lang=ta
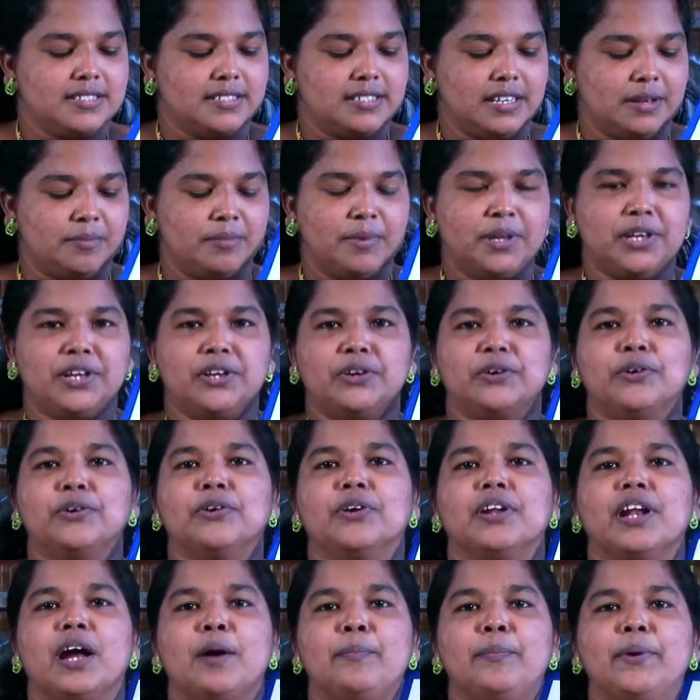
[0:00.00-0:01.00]

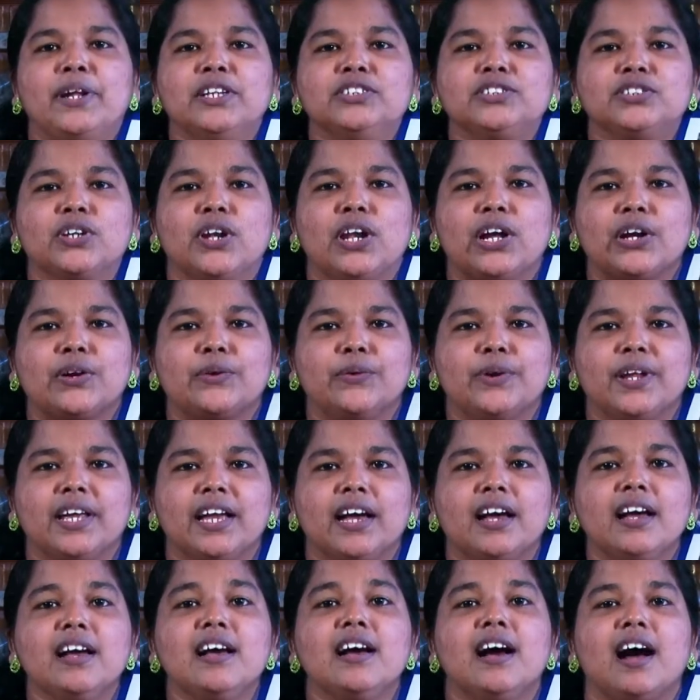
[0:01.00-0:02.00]
சிமியோன் அப்படின்னு சொல்லக்கூடிய
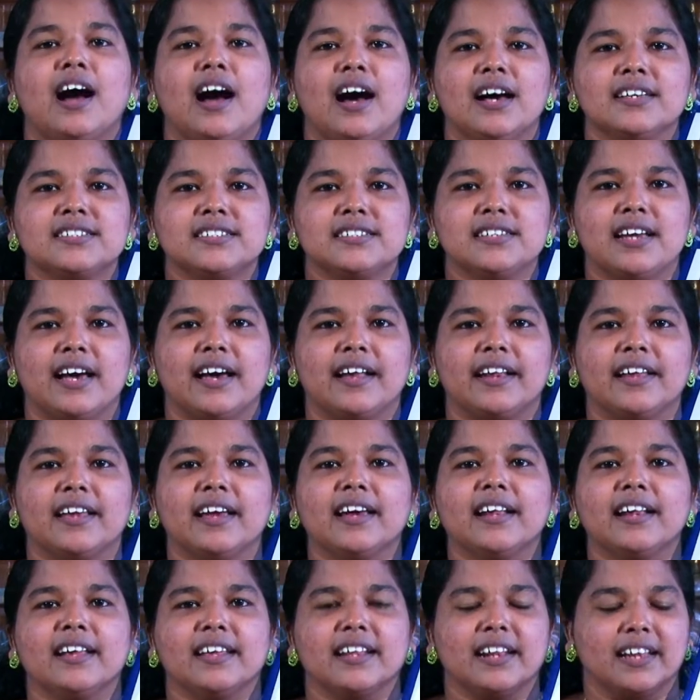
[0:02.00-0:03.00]

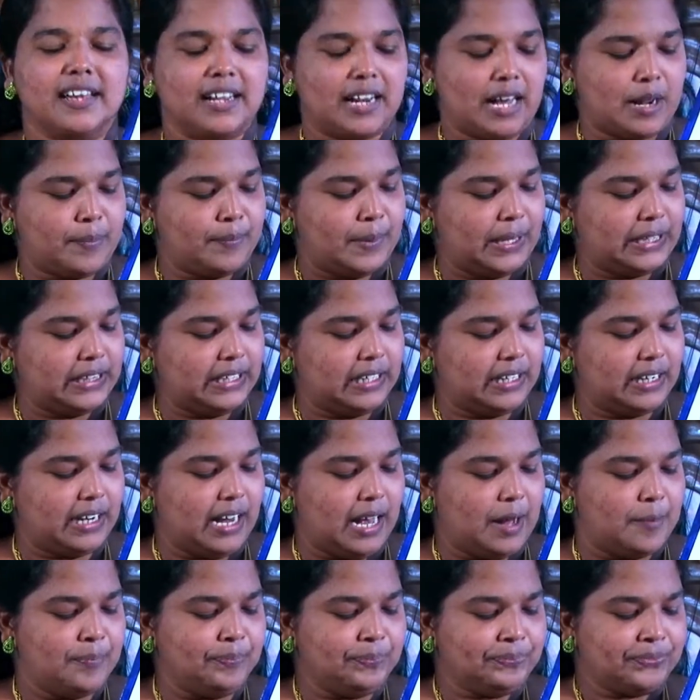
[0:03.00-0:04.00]
ஆசாரியர் இருக்கிறார்
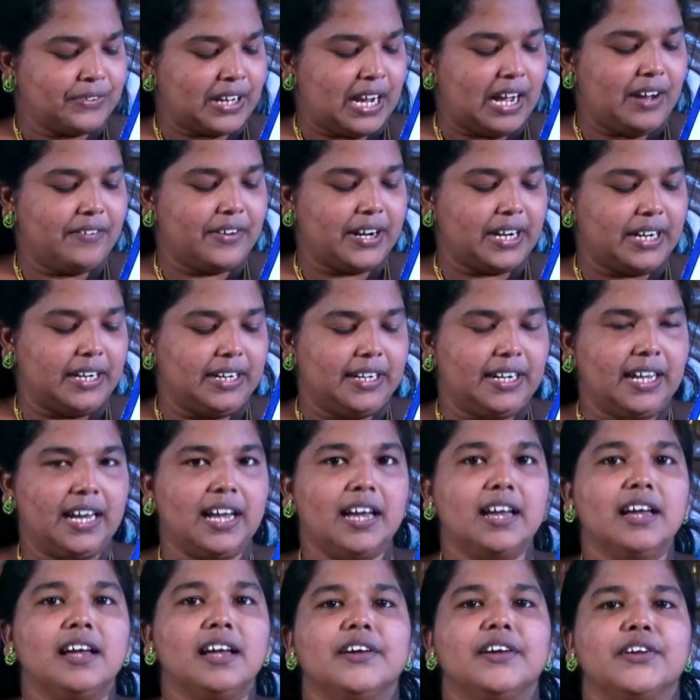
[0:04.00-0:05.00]
பார்த்தீங்களா அவர்கிட்ட
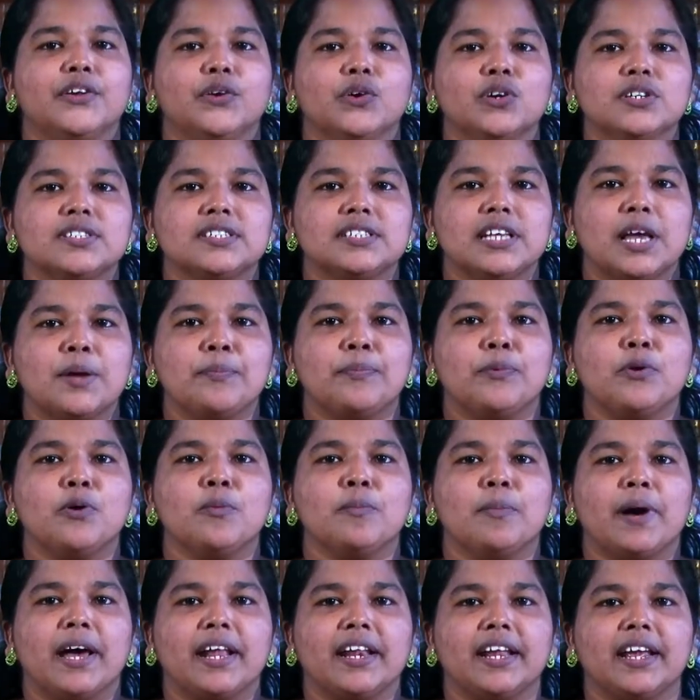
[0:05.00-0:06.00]

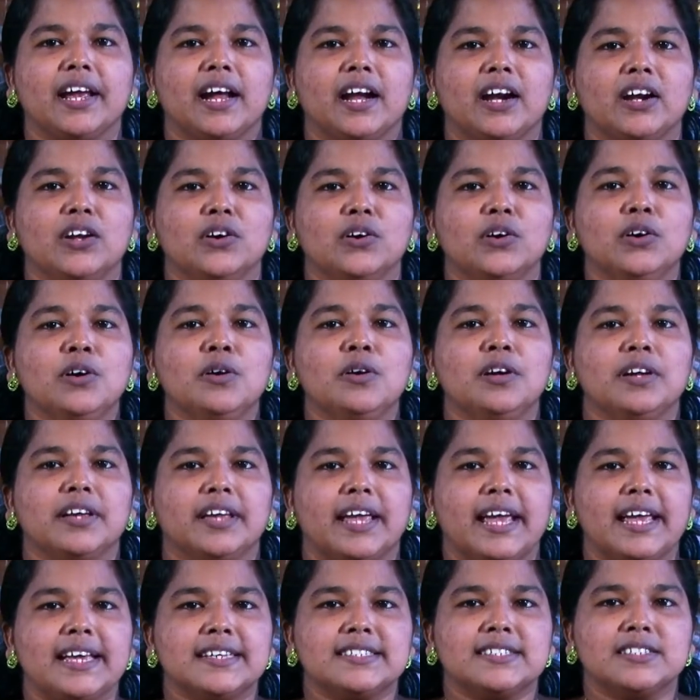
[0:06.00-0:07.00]
யோசேப்பும் மரியாளும்
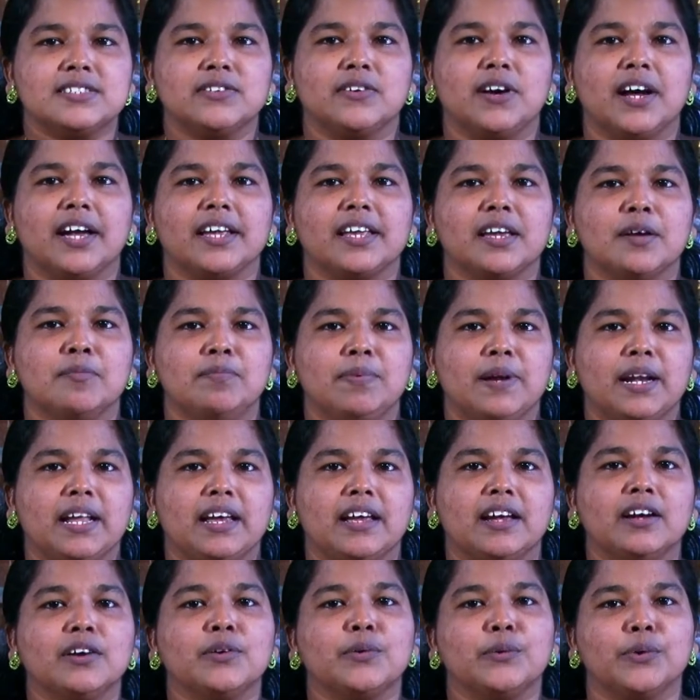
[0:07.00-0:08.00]
ஏசு ஆகிய
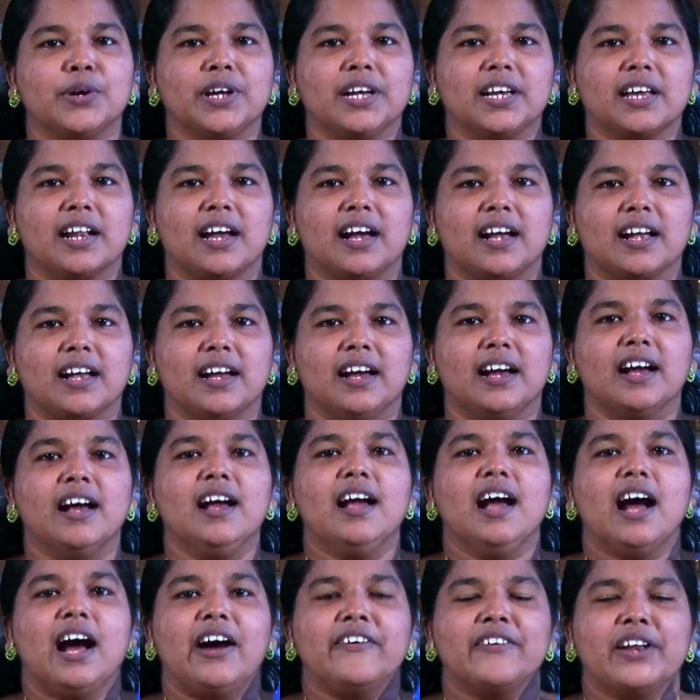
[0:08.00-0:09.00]
பிள்ளைய கொடுக்குறாங்க
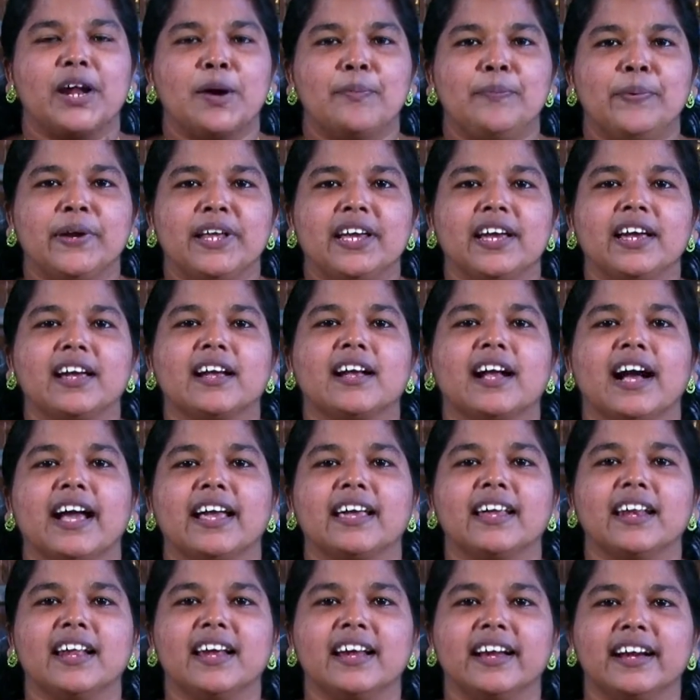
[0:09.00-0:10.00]
அவர் அப்படியே
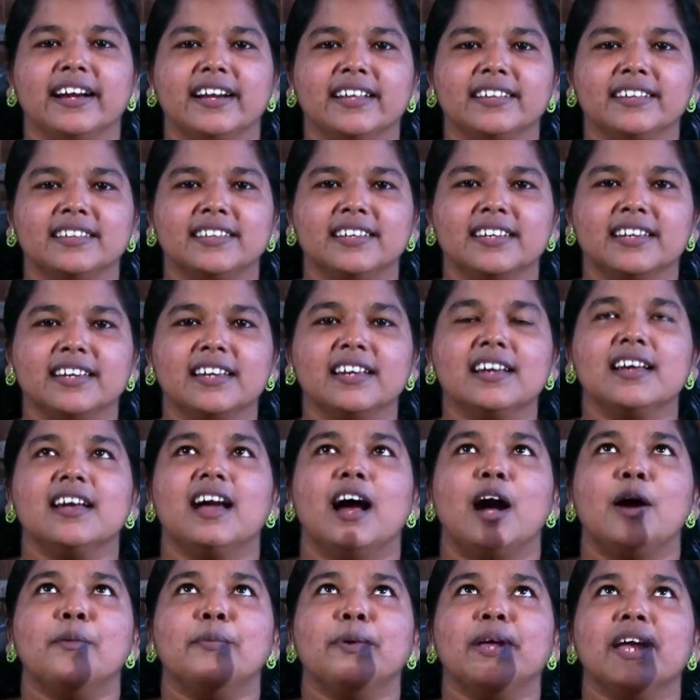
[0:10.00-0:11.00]
கையில் எடுத்து
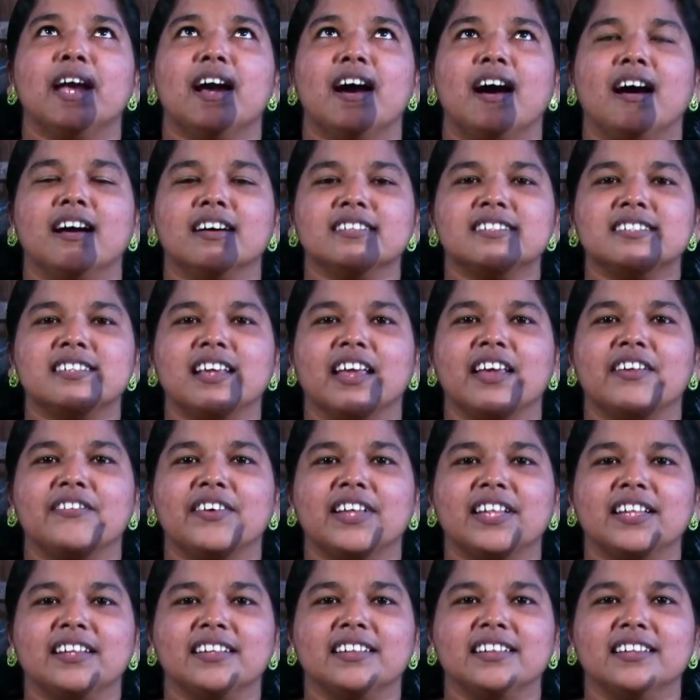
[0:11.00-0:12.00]
அப்படியே
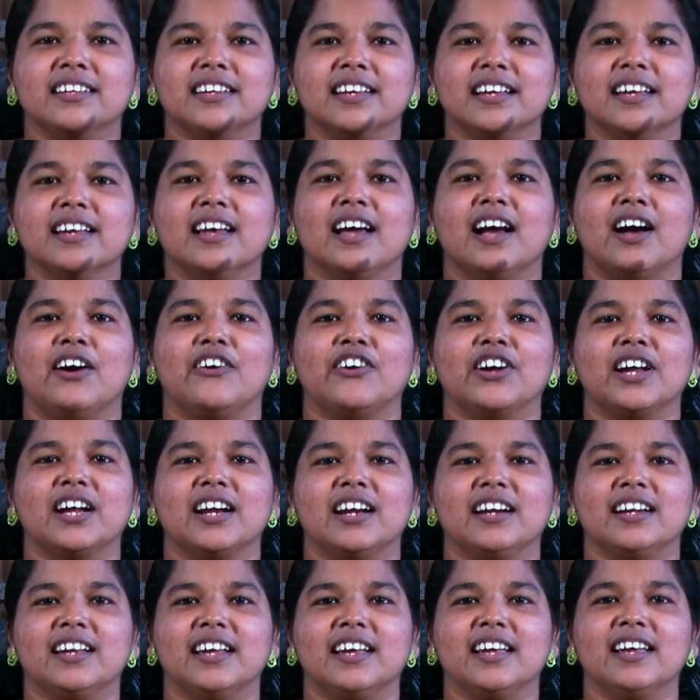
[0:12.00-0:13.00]
ஆசீர்வதித்து
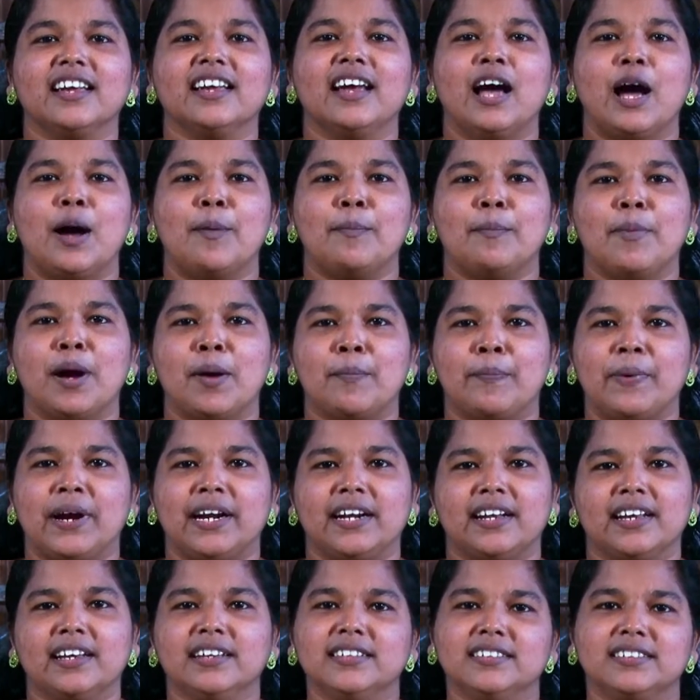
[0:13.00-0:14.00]
அவங்கக்கிட்ட அம்மா
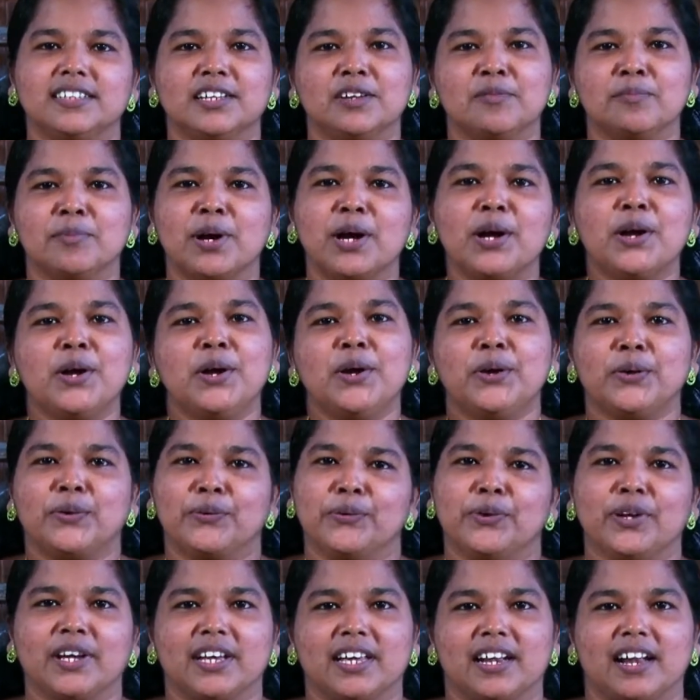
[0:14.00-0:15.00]
அப்பாட்ட திரும்ப
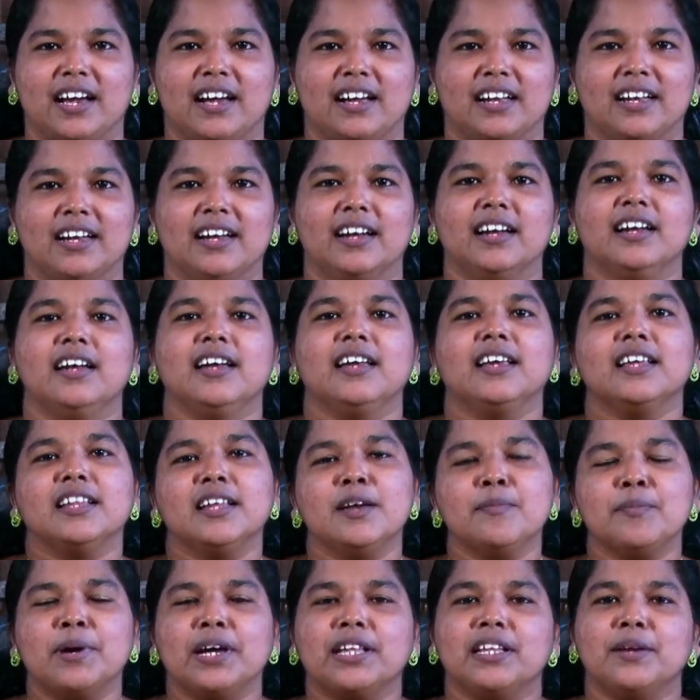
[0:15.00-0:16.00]
கொடுக்குறாங்க
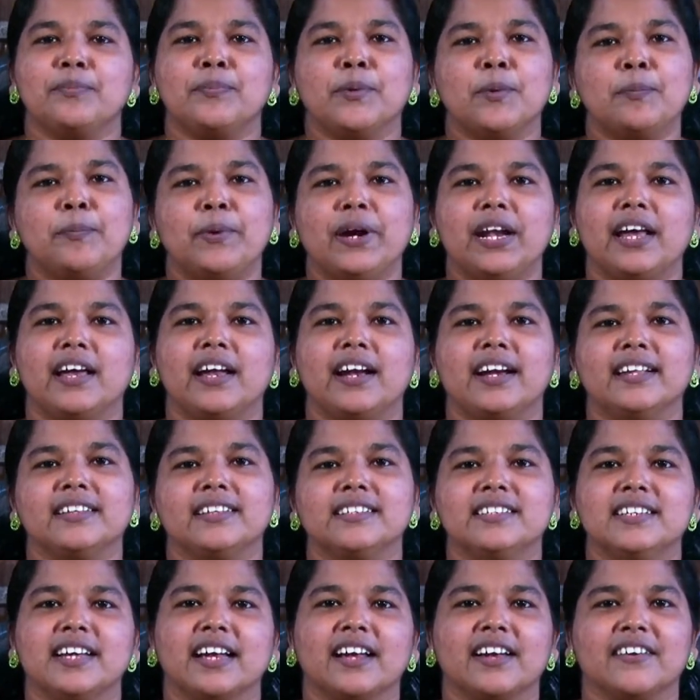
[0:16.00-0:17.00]
இதே மாதிரி இப்போ பிள்ளைய
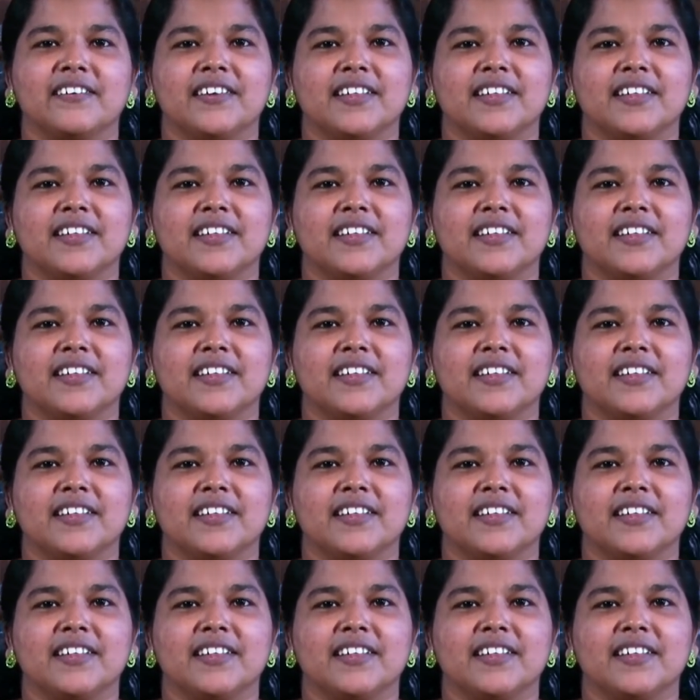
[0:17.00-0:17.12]
எடுத்துகிட்டு எங்கே